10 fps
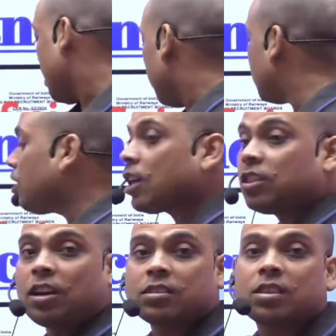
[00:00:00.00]
सीधा
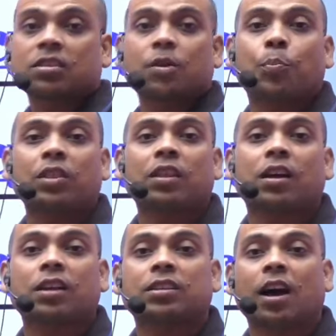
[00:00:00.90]
दस से पंद्रह
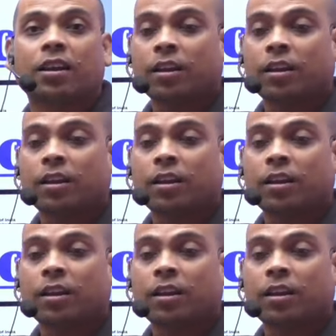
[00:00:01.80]
हजार